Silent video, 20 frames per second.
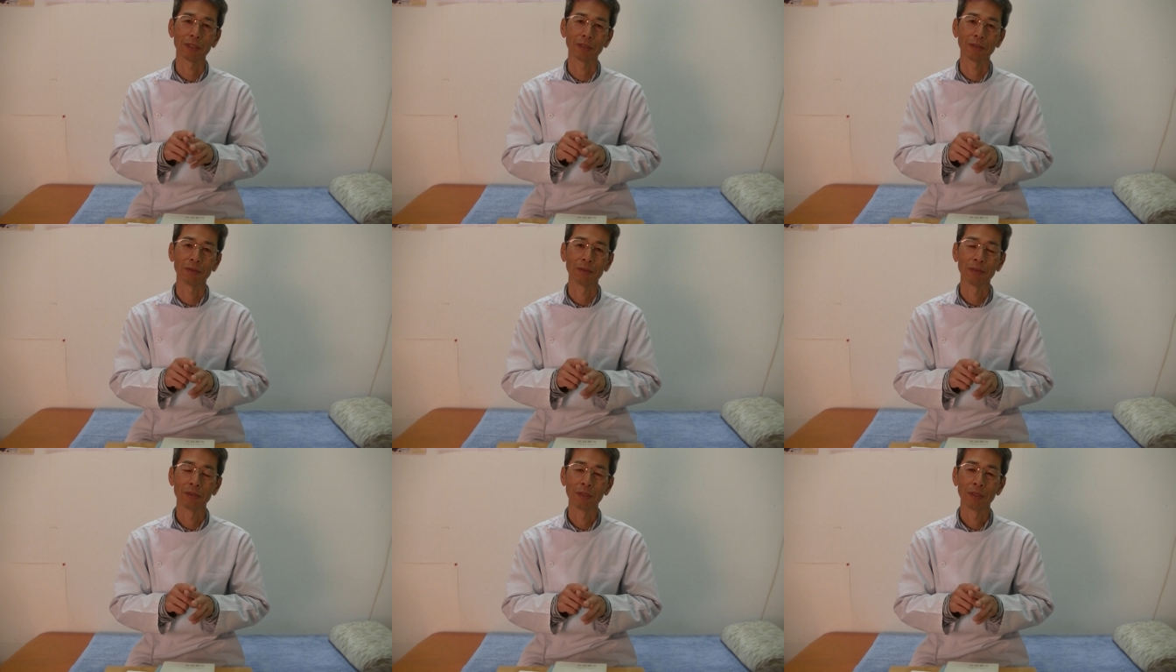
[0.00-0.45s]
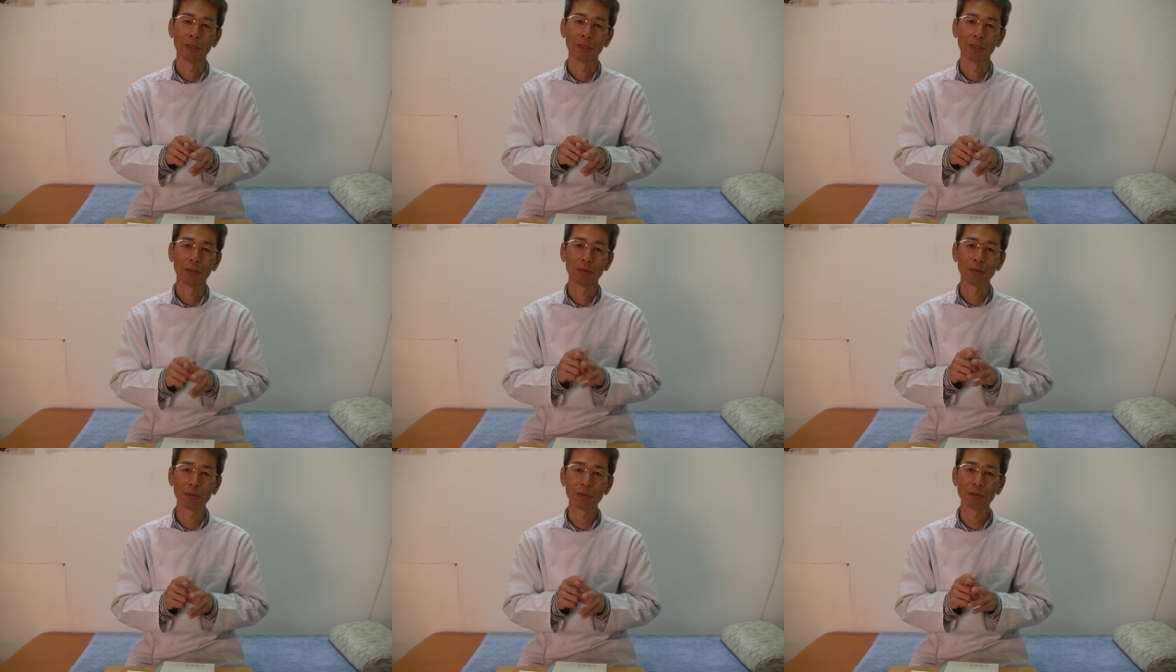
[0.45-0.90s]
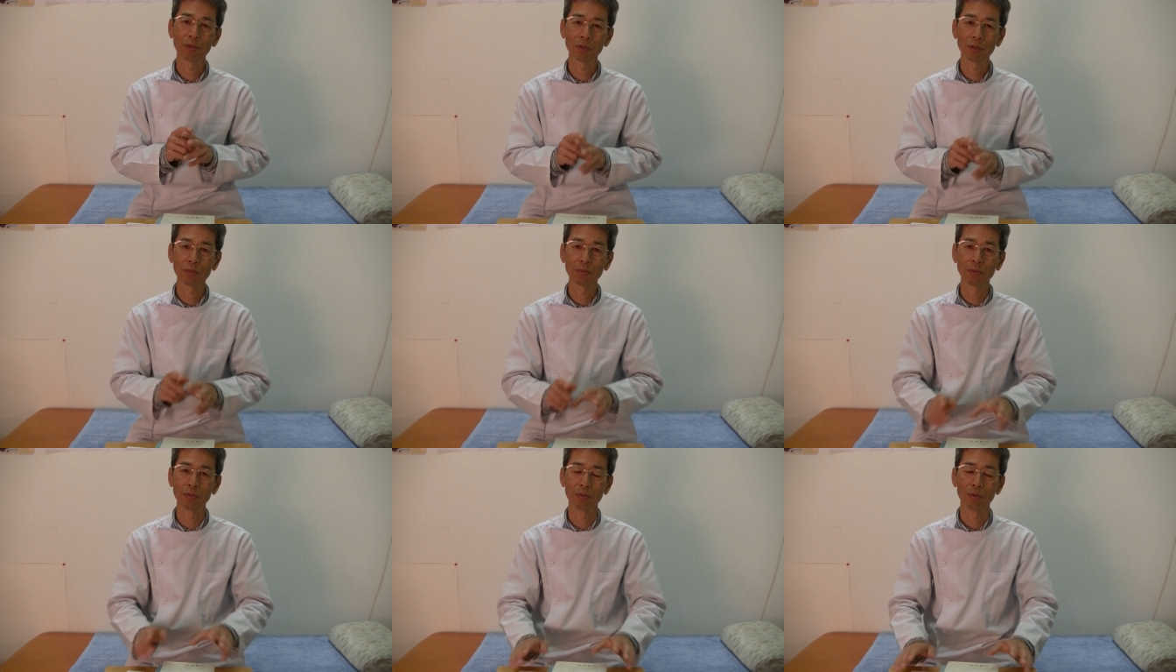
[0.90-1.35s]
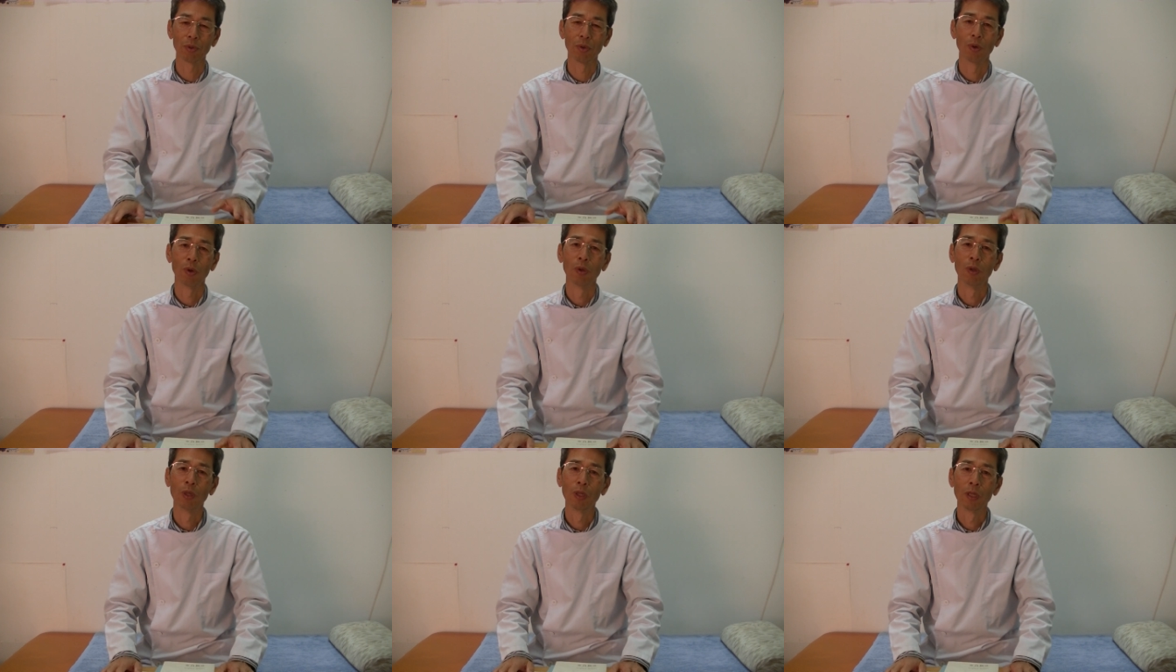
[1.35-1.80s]
いとこれで随分
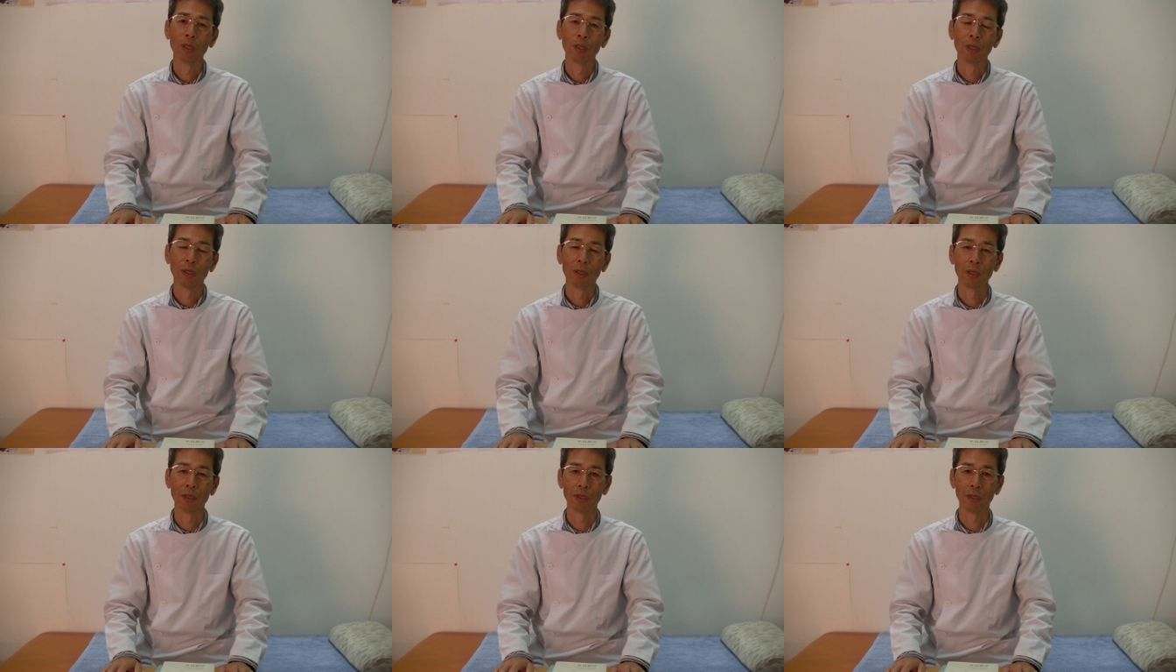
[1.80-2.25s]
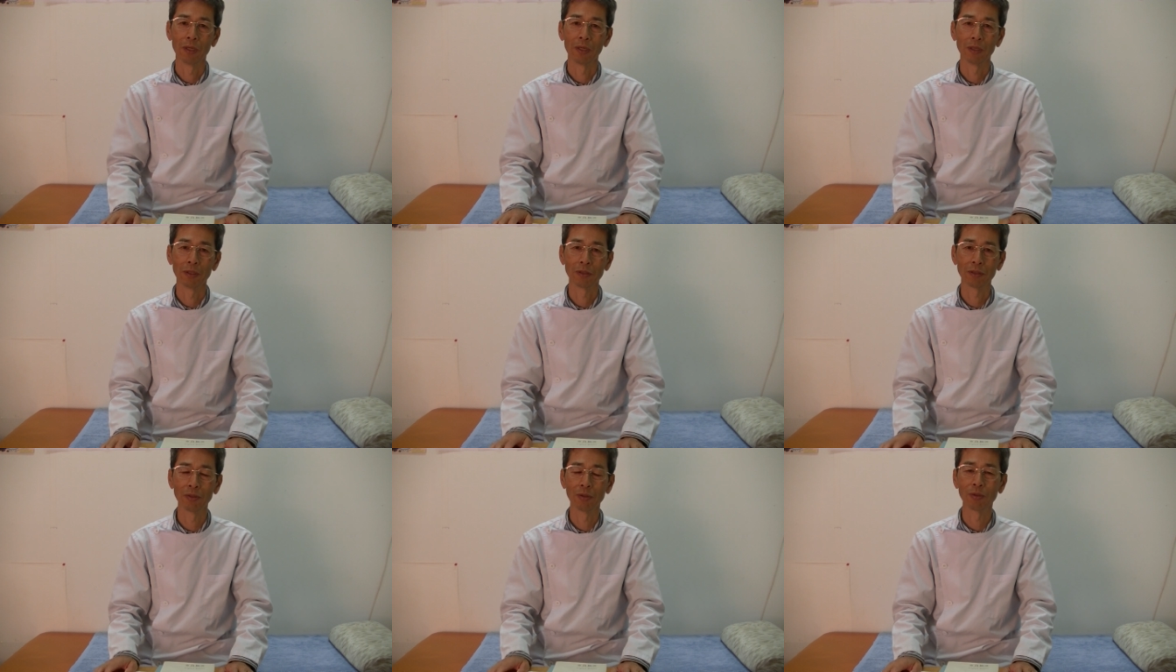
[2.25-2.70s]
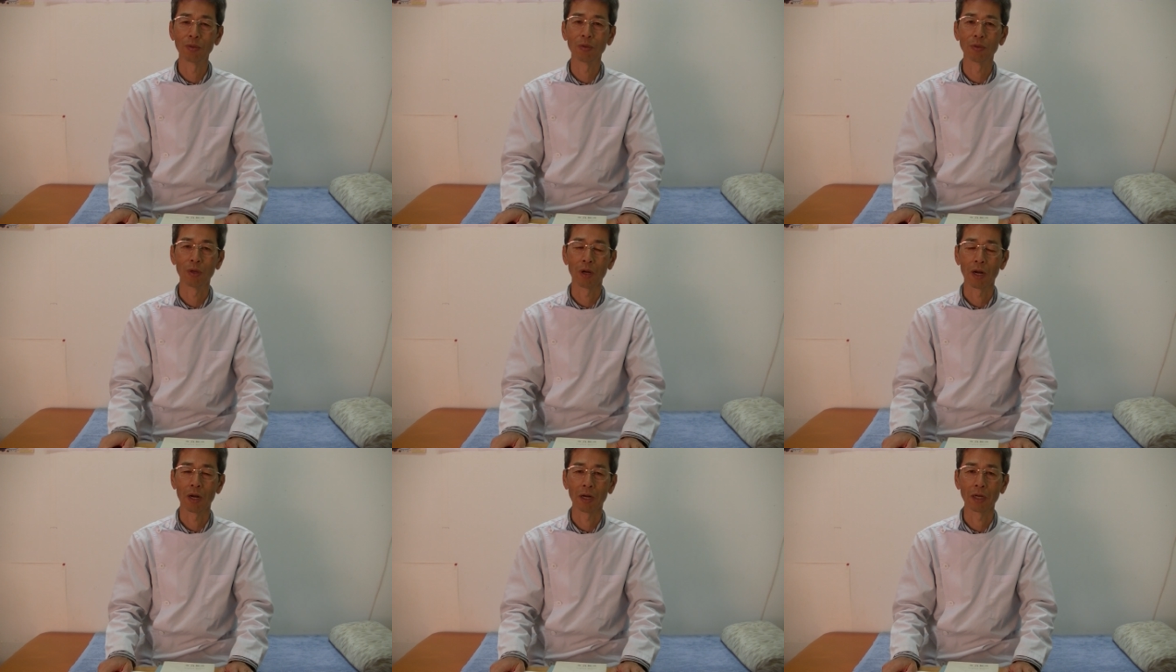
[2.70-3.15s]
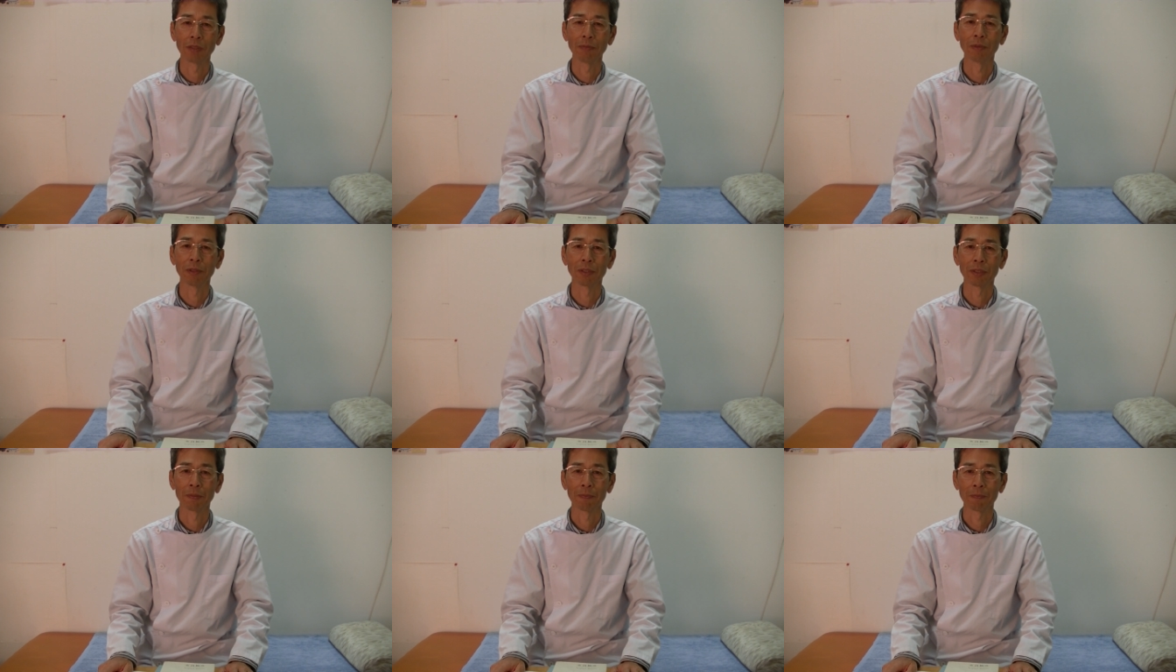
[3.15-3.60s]
と、えー、治療効果が上がり
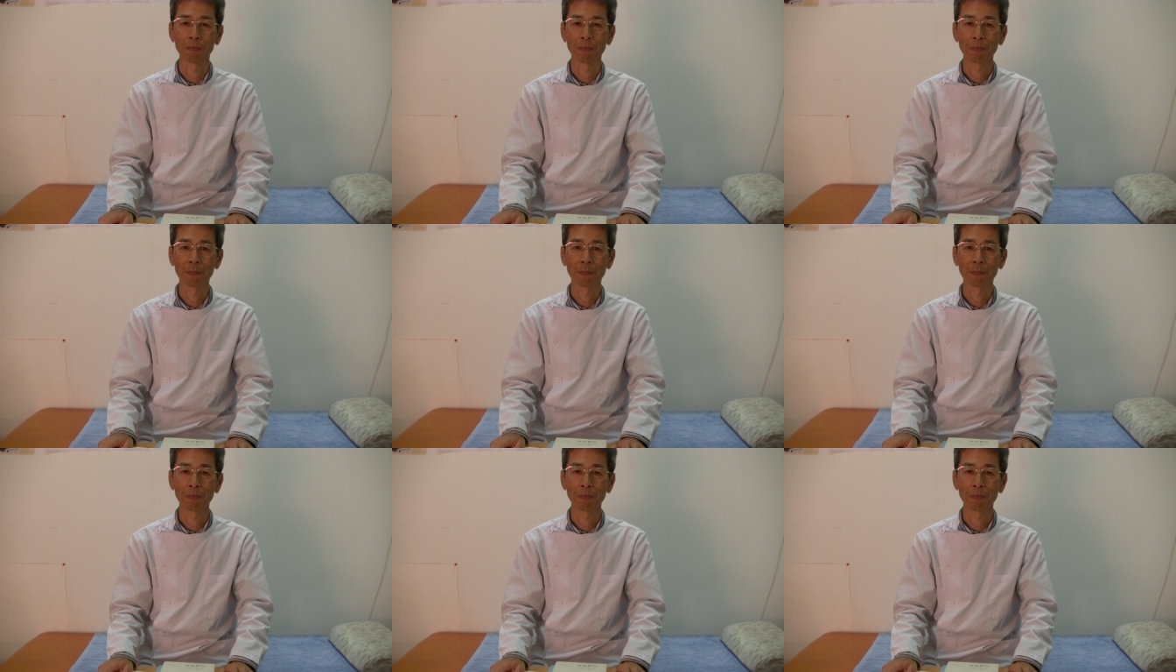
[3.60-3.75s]
ました、